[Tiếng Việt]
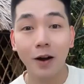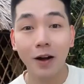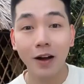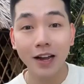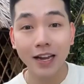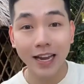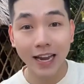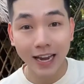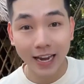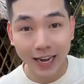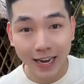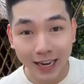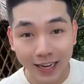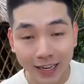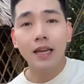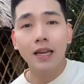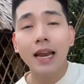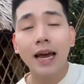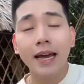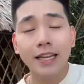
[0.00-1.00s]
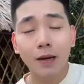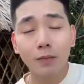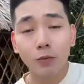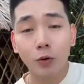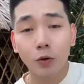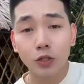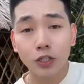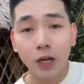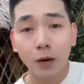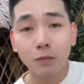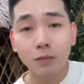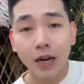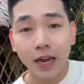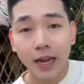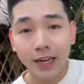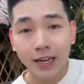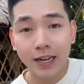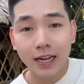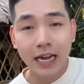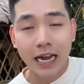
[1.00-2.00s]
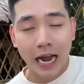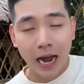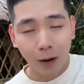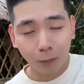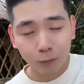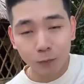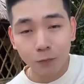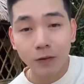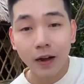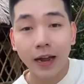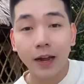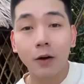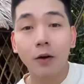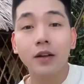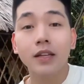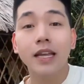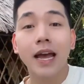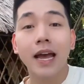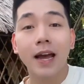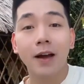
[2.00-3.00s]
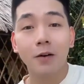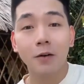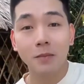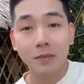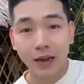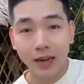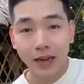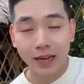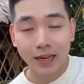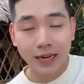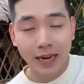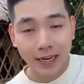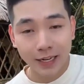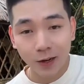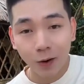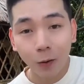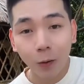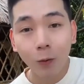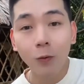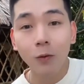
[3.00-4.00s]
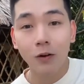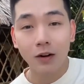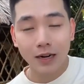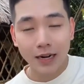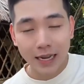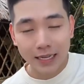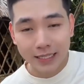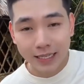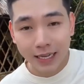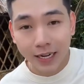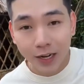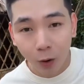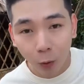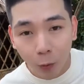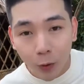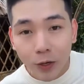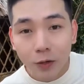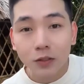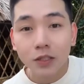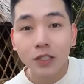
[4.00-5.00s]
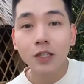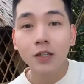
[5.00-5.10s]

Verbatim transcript: nhẹ nhàng nhưng thâm thúy. Liên tục gặp phải những bình luận tiêu cực về hai con song sinh,